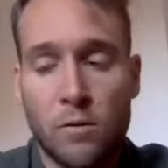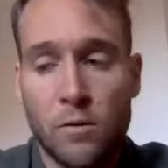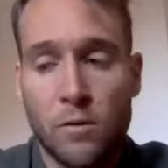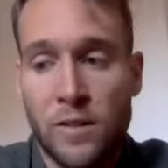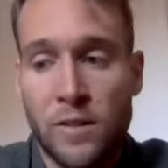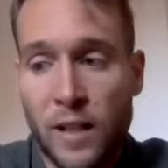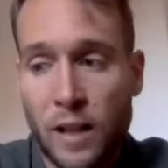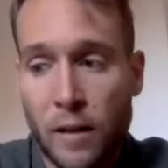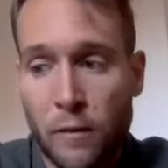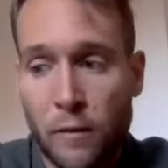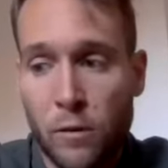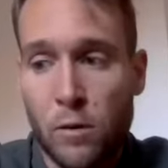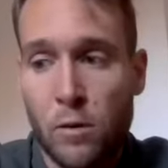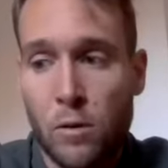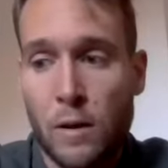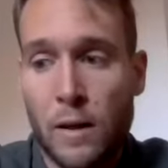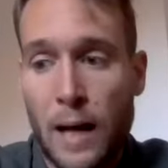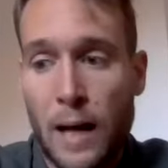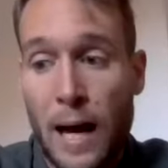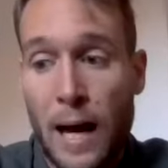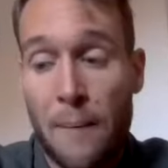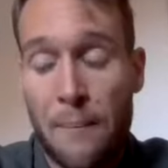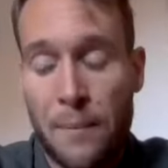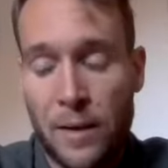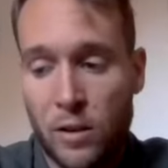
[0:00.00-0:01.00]
son cerveau
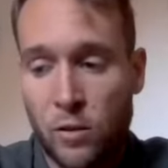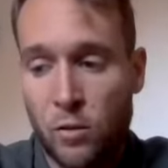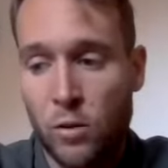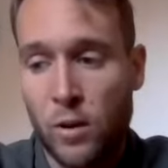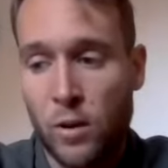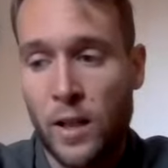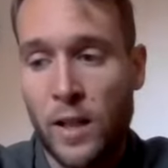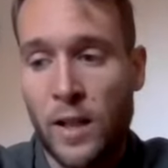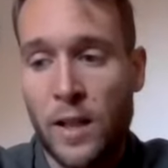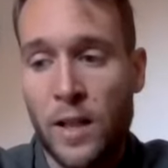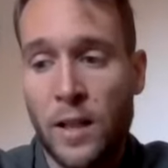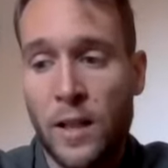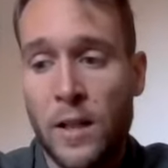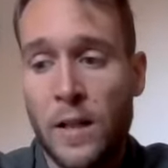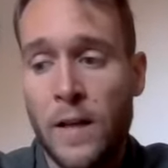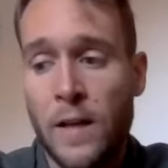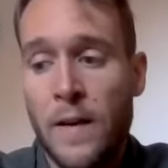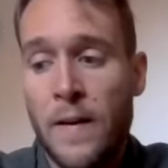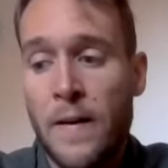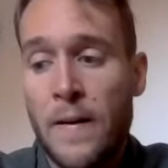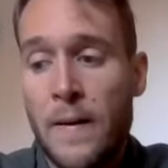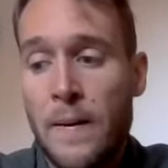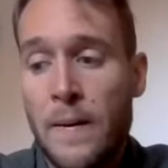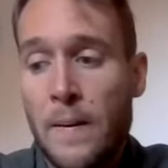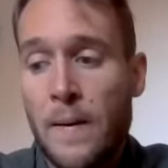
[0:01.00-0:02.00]
a
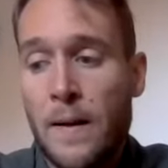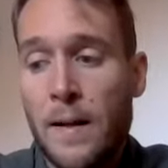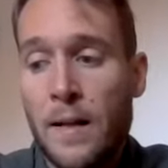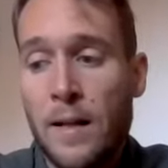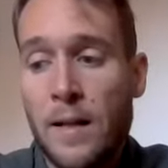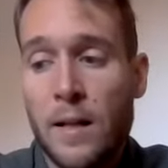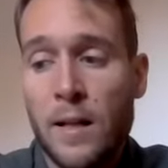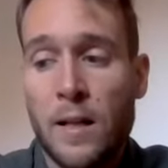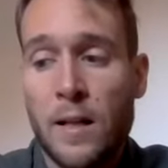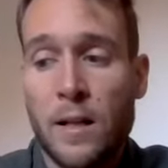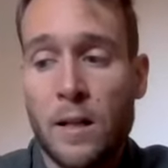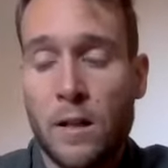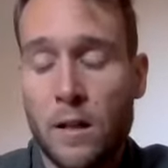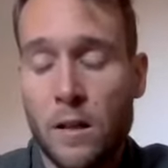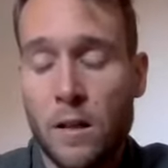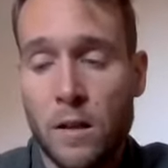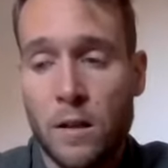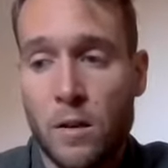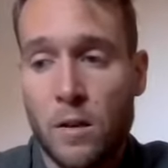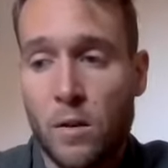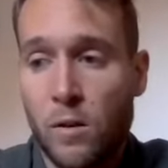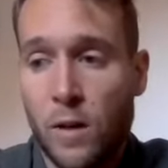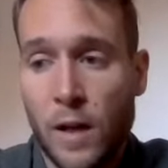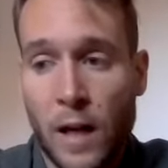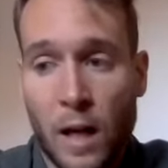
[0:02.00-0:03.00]
maturé, et
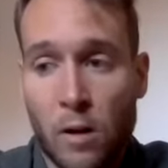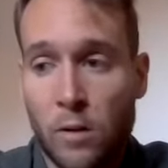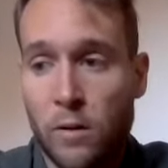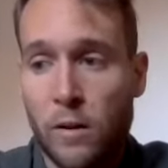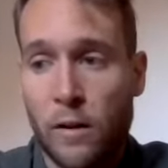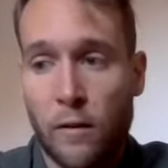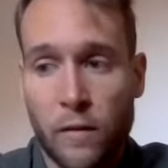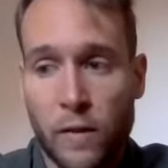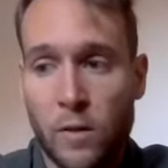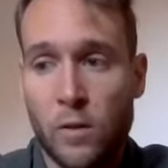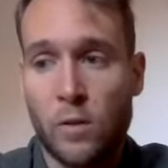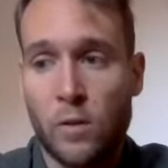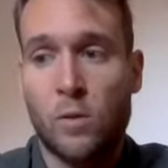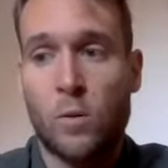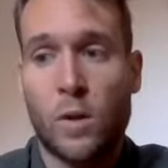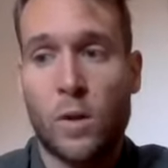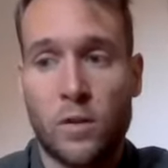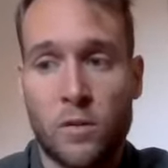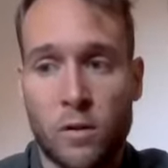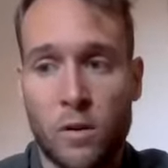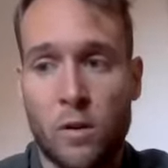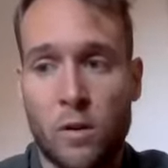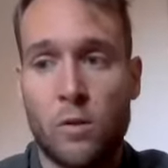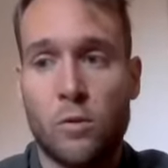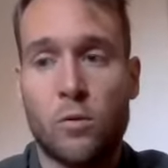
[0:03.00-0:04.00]
euh, voilà, on a fini notre
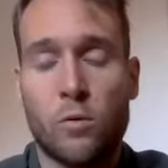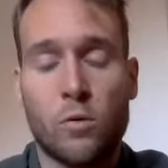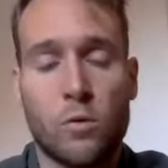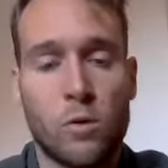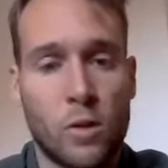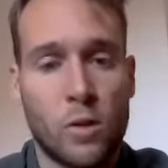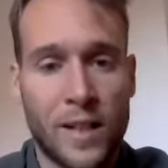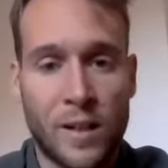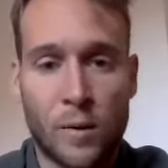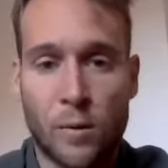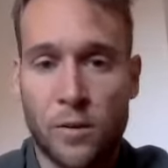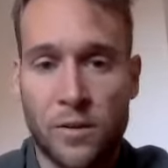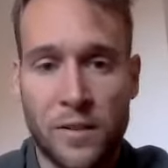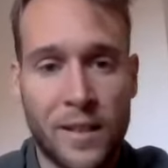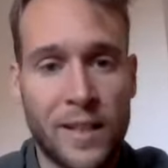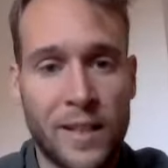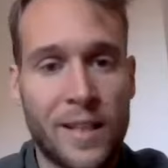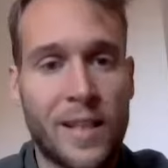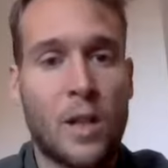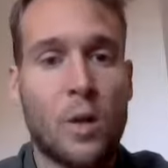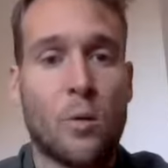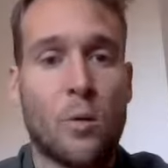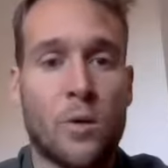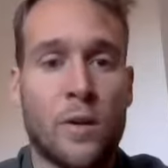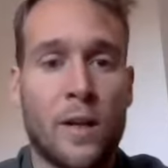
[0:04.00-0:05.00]
croissance, on, on,
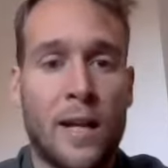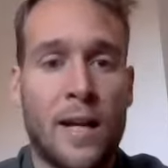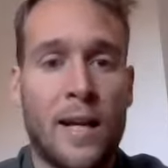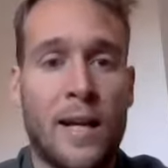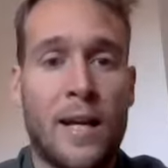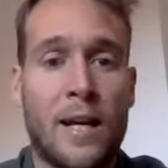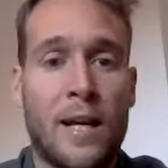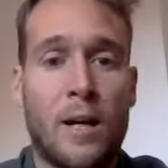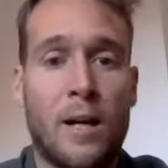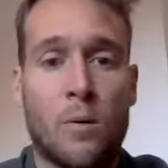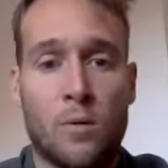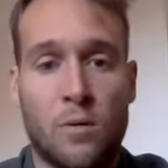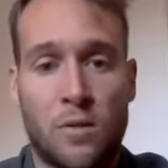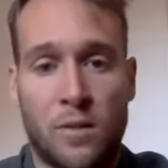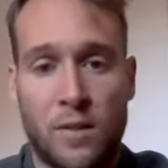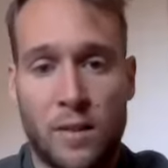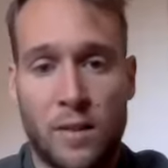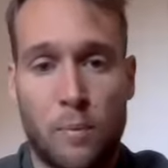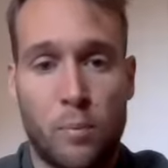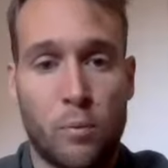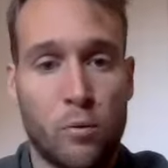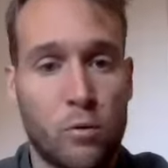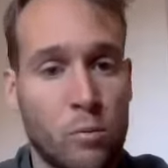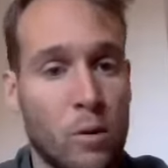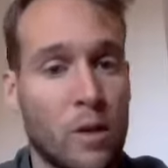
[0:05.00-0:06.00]
sait qui on est, on
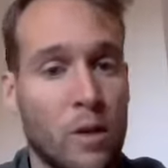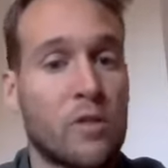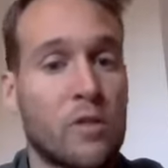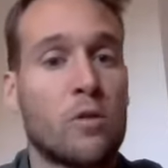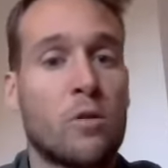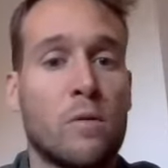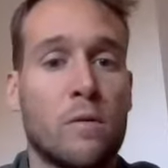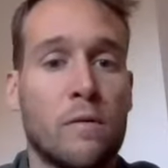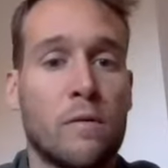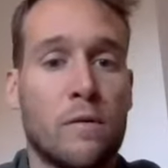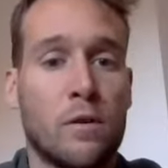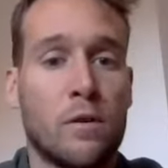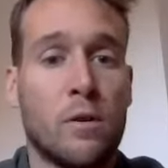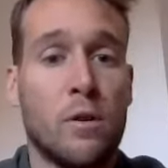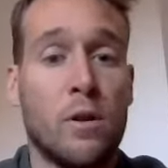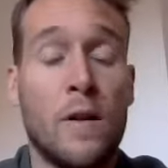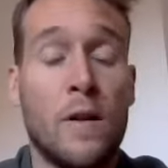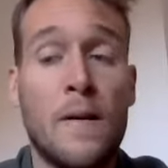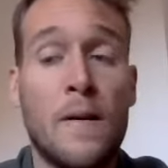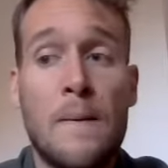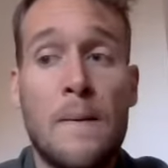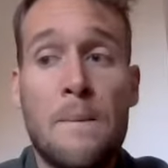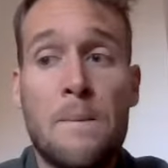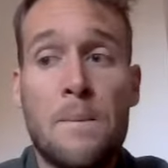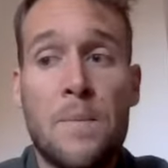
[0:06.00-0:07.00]
sait plus ou moins ce qu'on
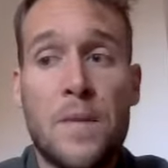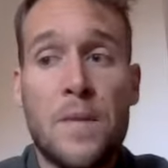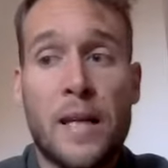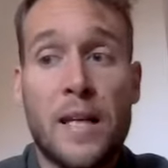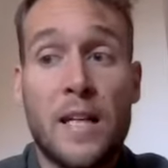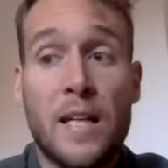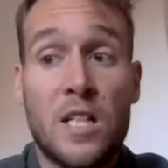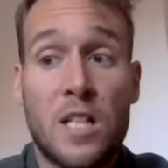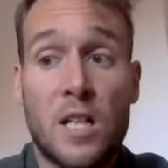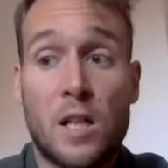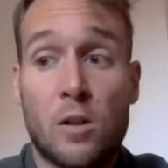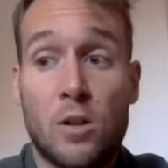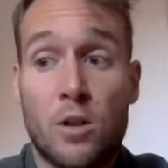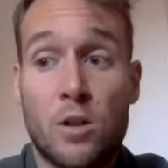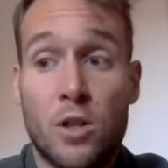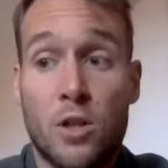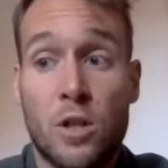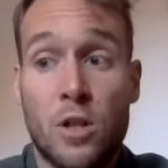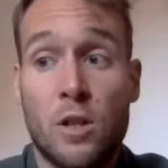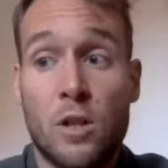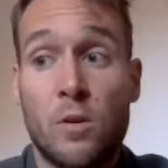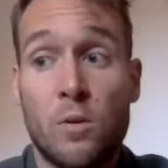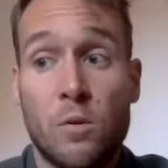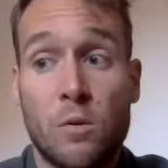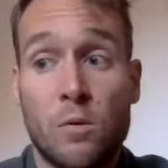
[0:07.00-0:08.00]
veut. Et chez le
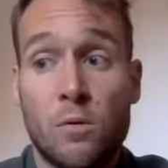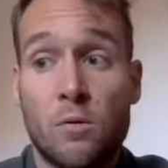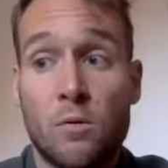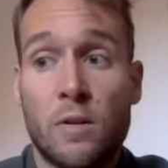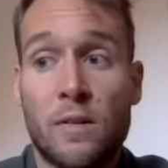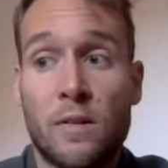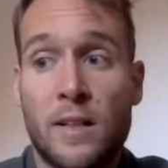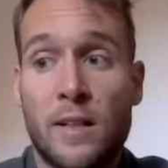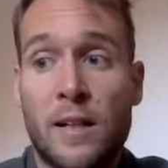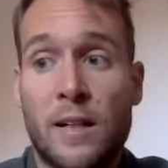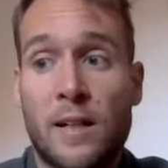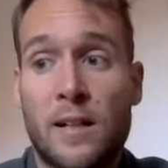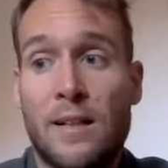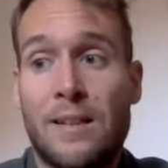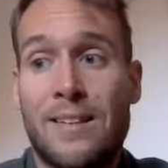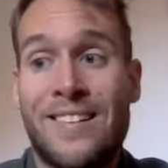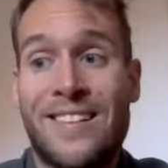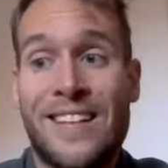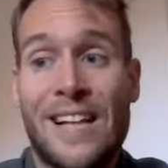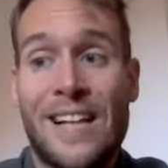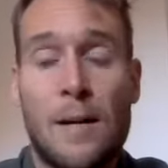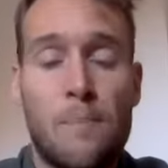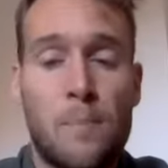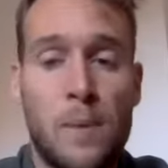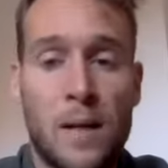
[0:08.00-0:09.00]
jeune, non, il y a
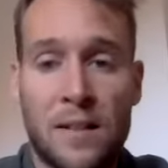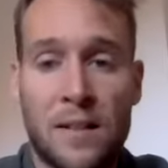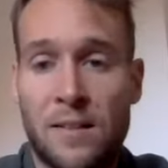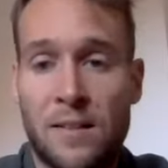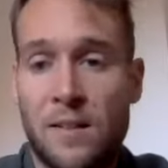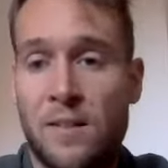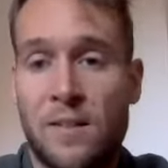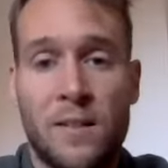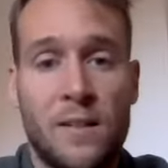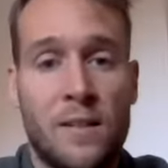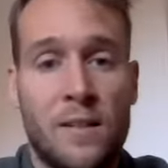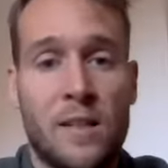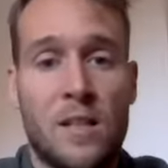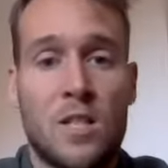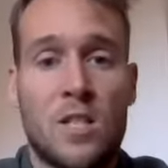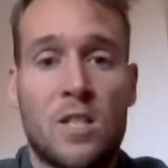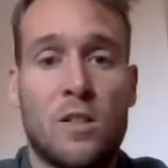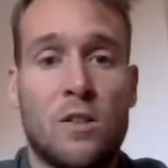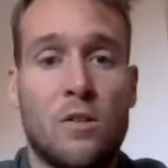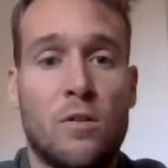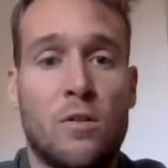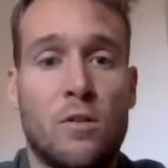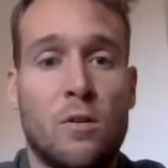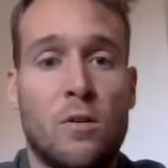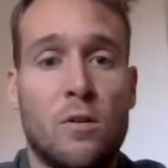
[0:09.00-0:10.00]
une telle plasticité
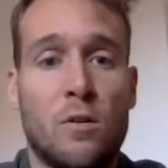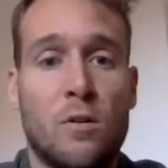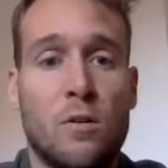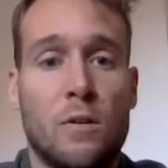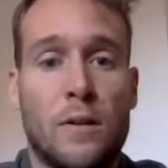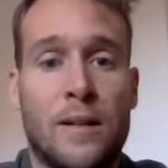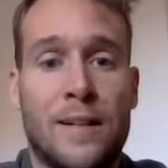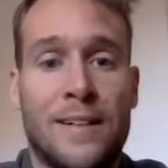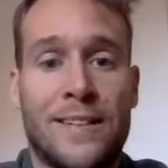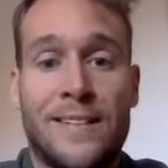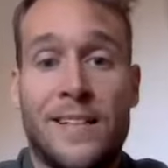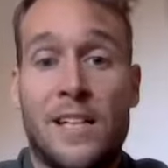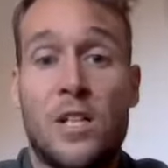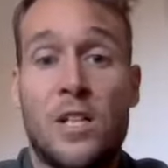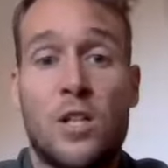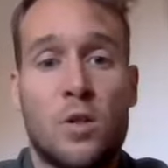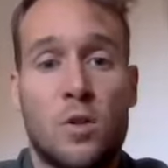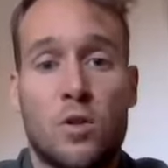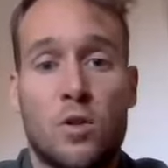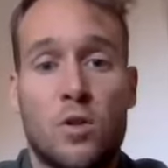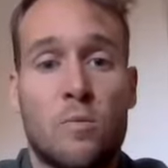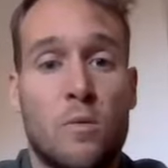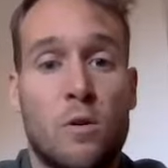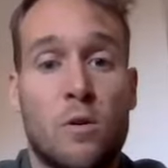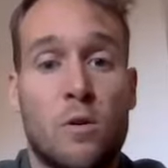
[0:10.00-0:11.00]
chez eux, un tel
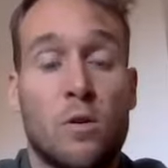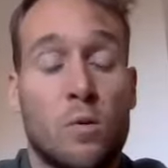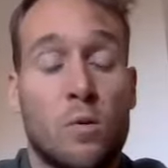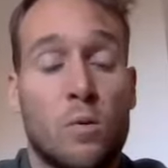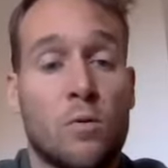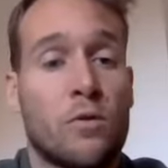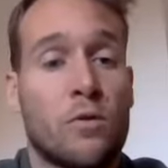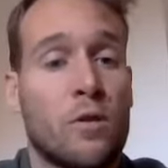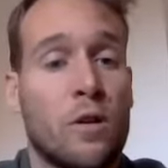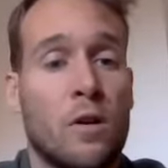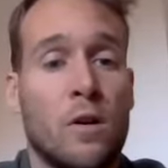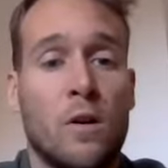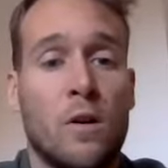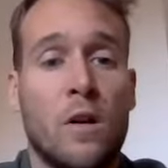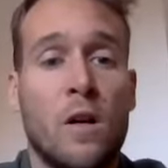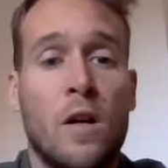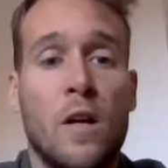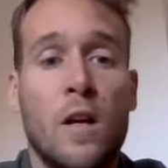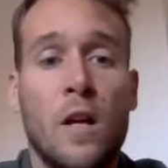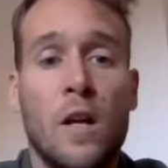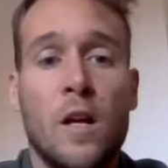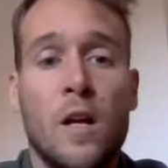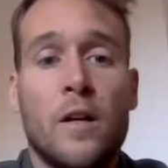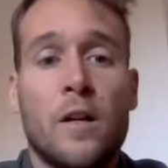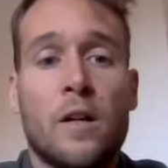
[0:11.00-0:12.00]
changement constant
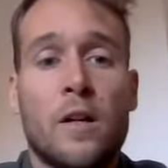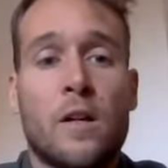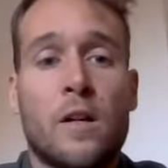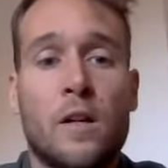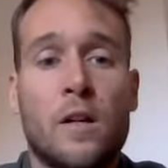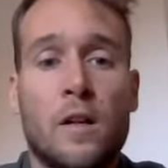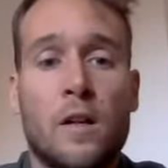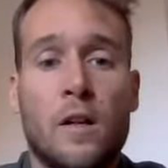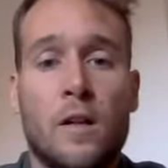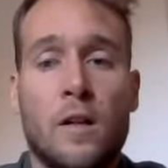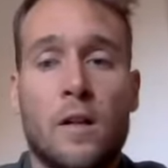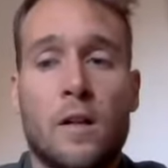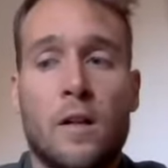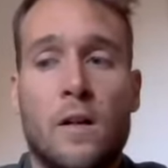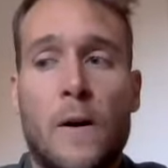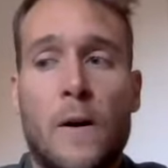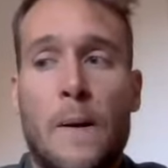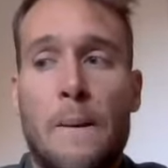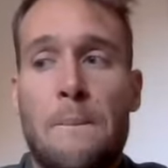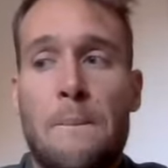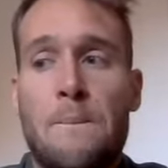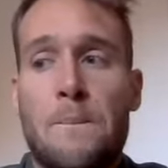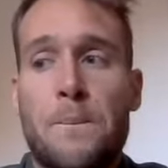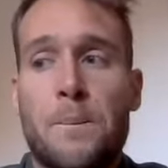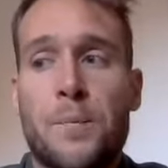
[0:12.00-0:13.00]
que,
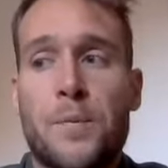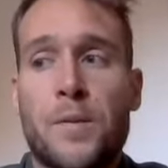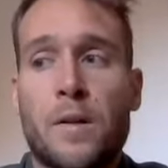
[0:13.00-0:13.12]
euh,